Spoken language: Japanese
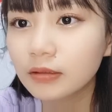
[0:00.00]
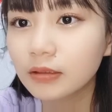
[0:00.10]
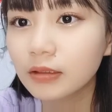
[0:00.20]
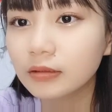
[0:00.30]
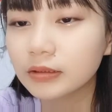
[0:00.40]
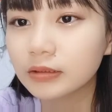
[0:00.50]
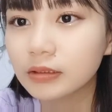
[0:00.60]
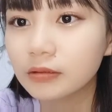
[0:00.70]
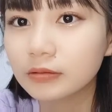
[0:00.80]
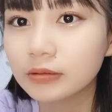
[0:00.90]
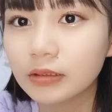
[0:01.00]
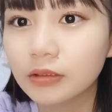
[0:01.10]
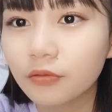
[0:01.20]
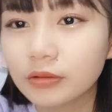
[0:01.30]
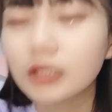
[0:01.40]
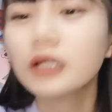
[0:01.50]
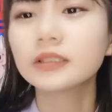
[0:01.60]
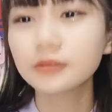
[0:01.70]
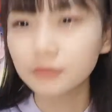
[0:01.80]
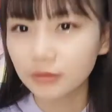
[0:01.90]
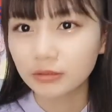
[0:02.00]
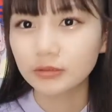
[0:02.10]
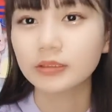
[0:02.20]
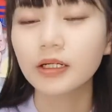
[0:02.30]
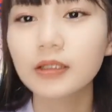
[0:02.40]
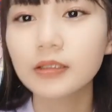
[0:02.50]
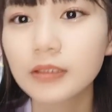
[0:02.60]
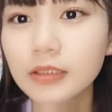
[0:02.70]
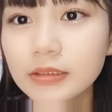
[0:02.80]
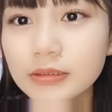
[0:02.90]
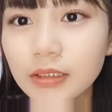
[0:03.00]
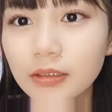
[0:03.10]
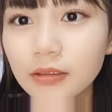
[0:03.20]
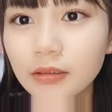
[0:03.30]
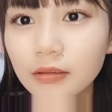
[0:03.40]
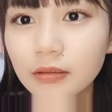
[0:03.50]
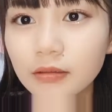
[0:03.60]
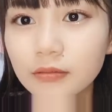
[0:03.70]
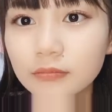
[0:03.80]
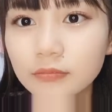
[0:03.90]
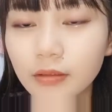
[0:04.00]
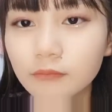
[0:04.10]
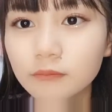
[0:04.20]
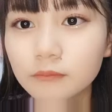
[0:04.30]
レイちゃんとひろちゃんいてよかった。そうなんです。あ、何吉だ。え。